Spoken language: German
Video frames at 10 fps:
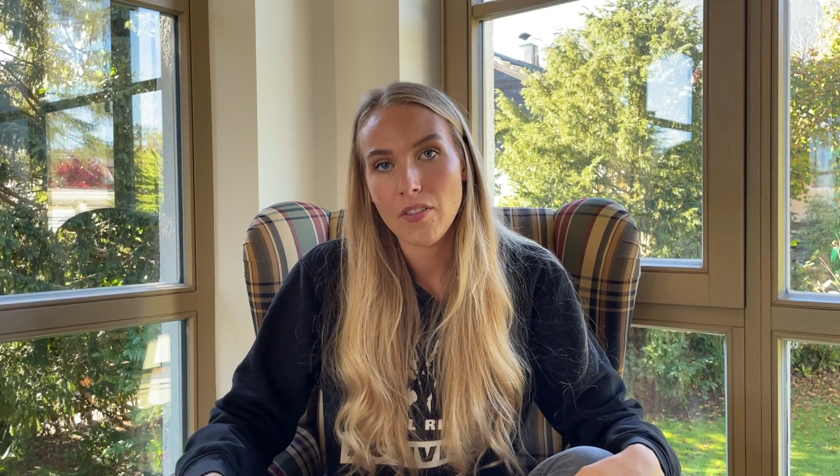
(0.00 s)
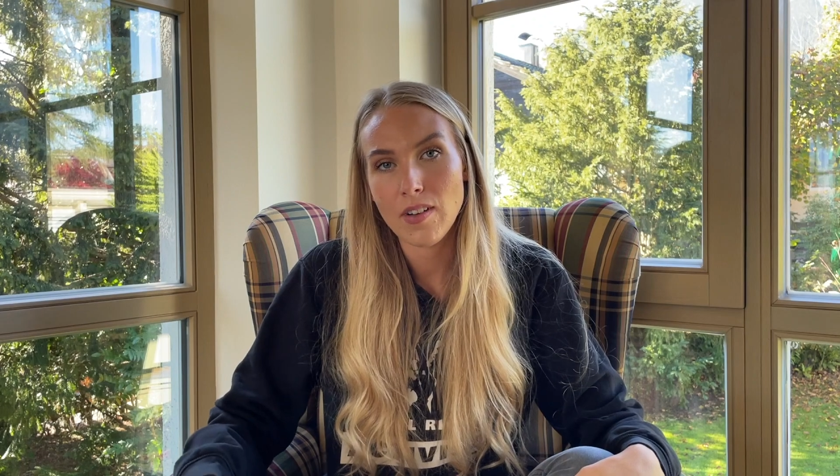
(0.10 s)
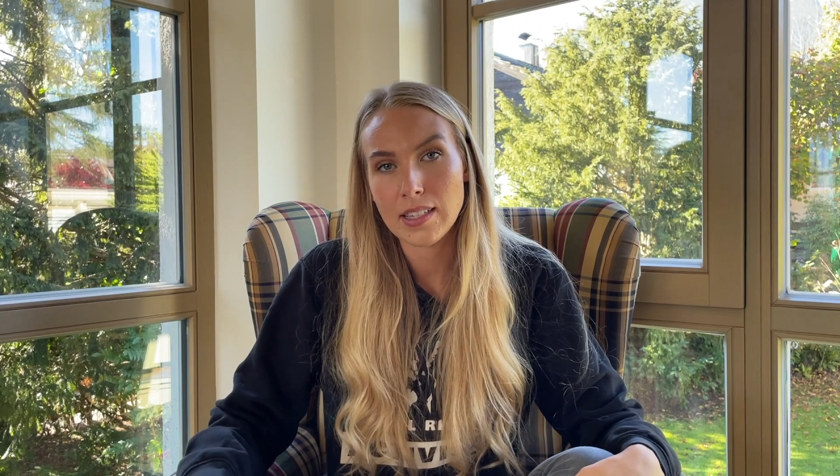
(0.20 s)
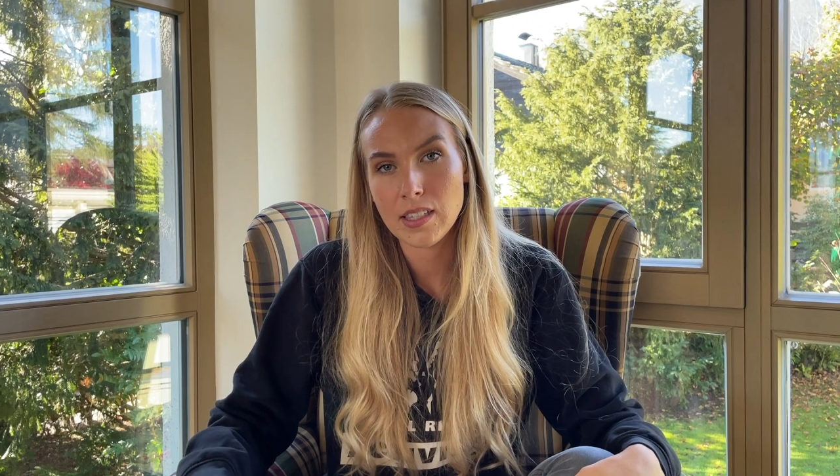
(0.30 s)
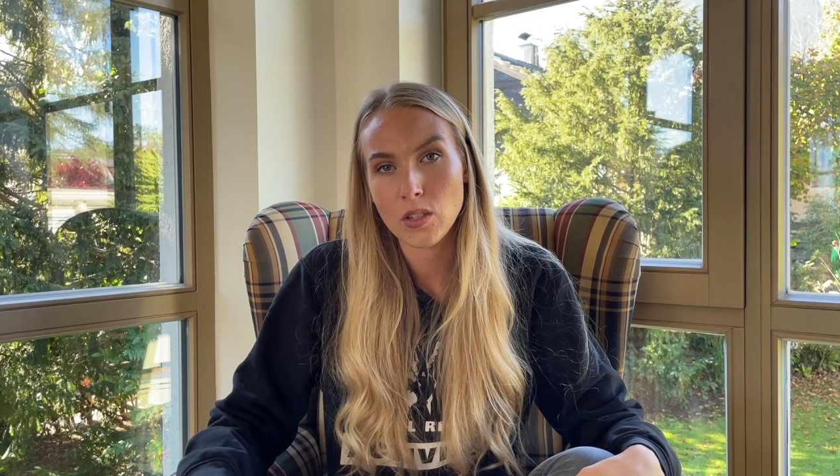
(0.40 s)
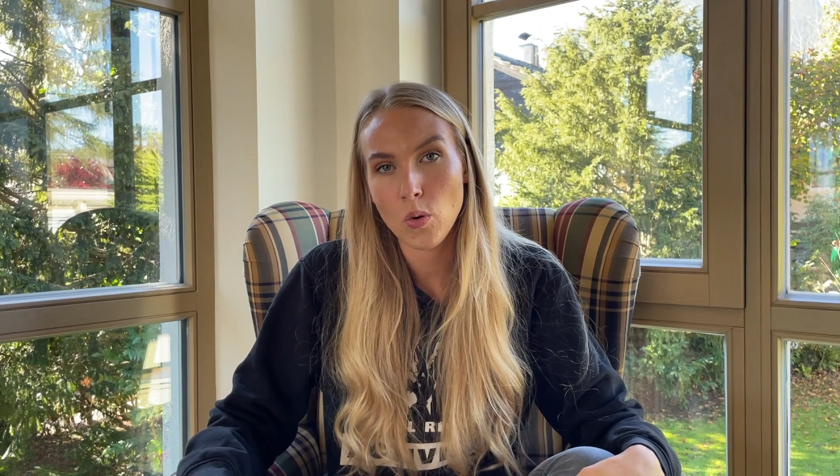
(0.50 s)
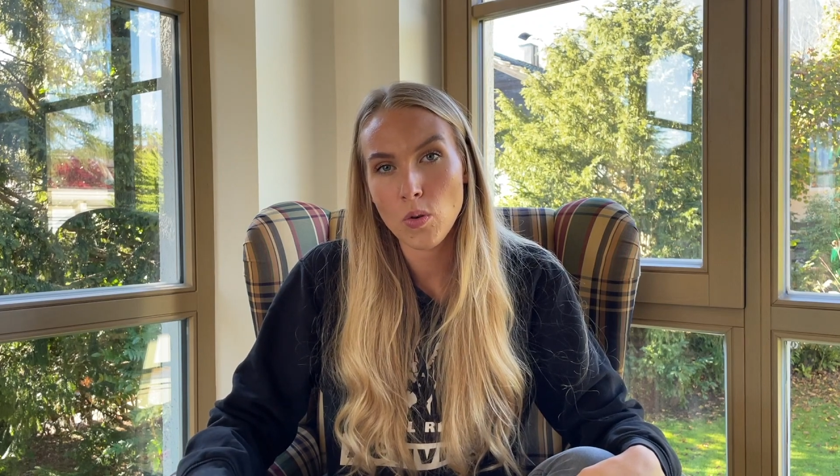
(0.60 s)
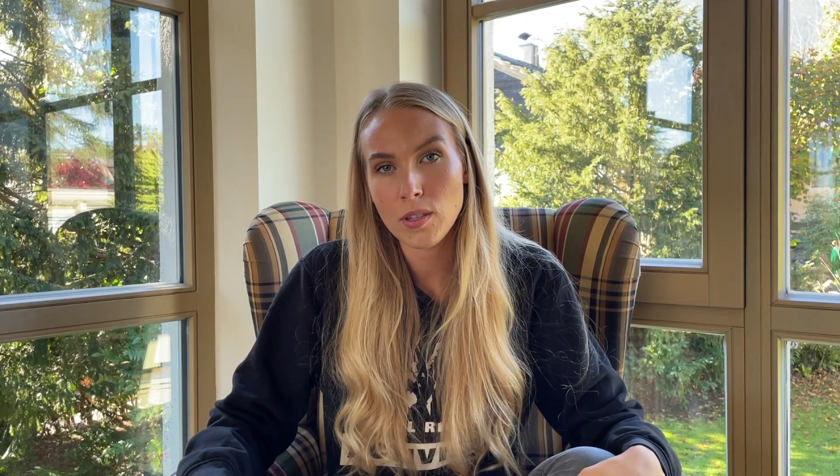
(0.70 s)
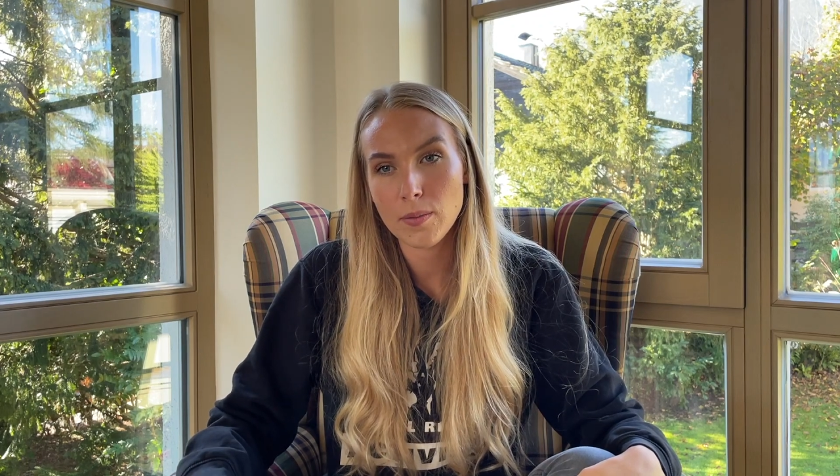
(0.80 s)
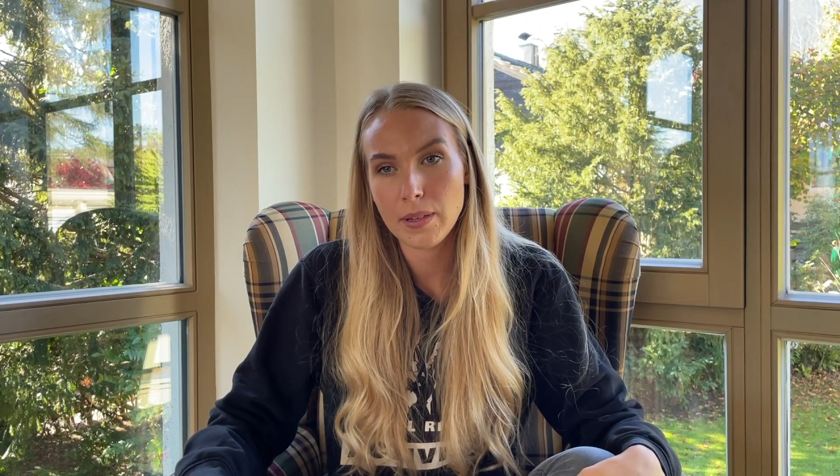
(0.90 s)
was
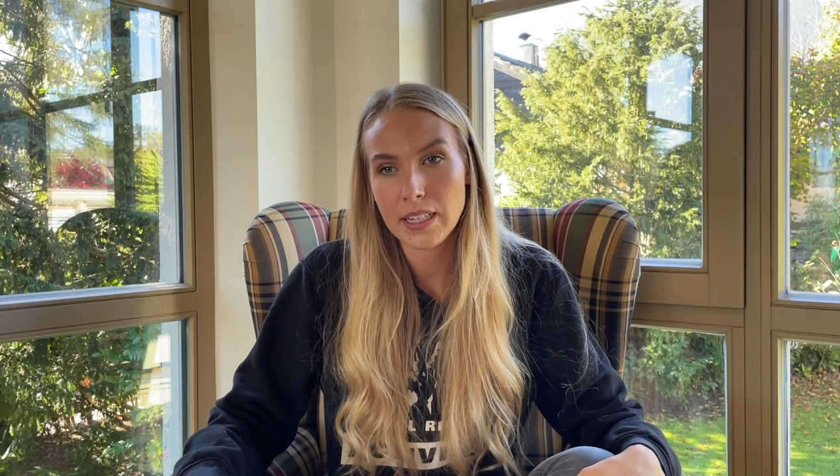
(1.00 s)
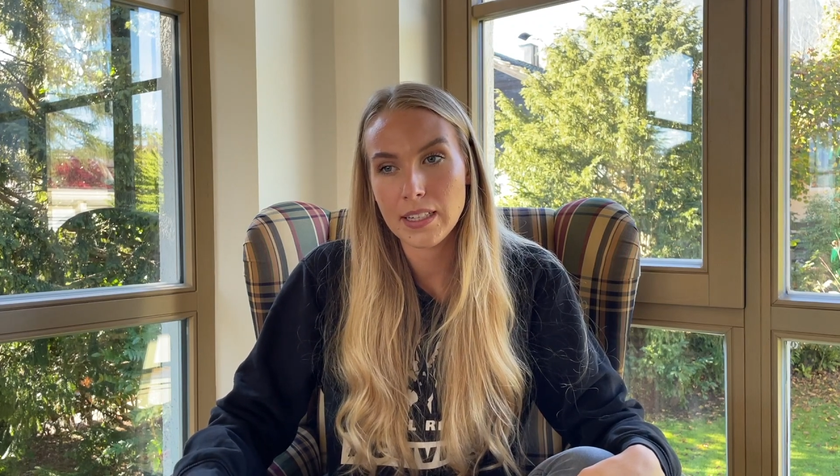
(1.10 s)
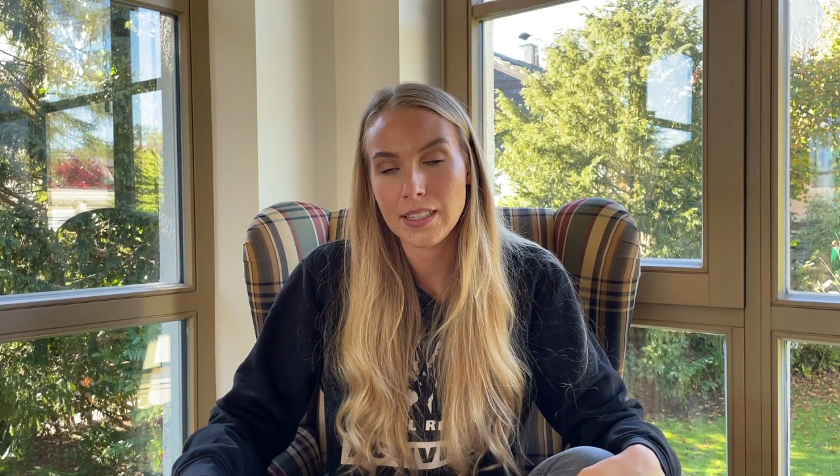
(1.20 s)
Zoos mit den